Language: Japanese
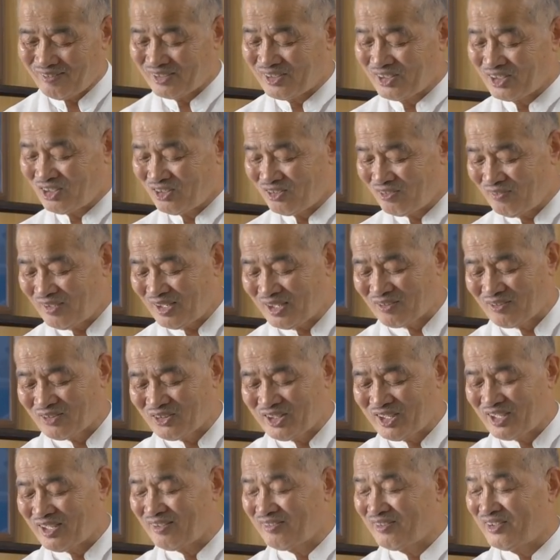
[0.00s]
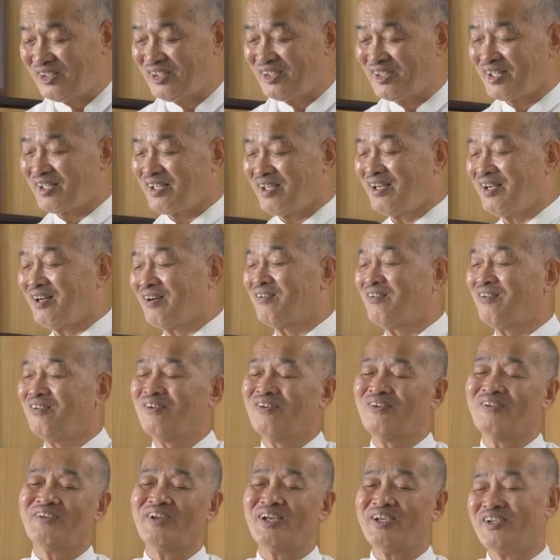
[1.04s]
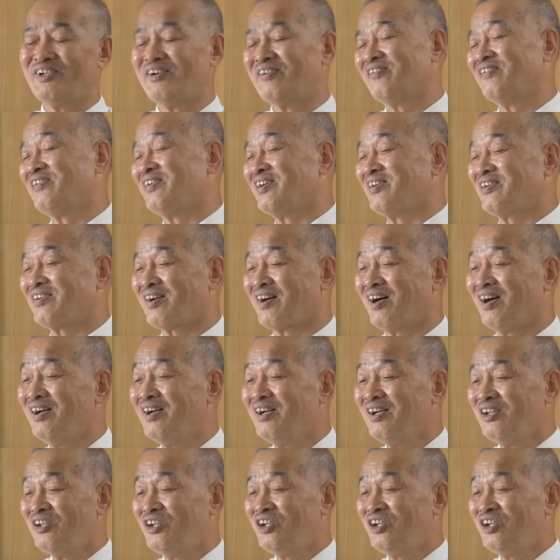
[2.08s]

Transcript: 私の場合こちらの膝からこうねじるんですが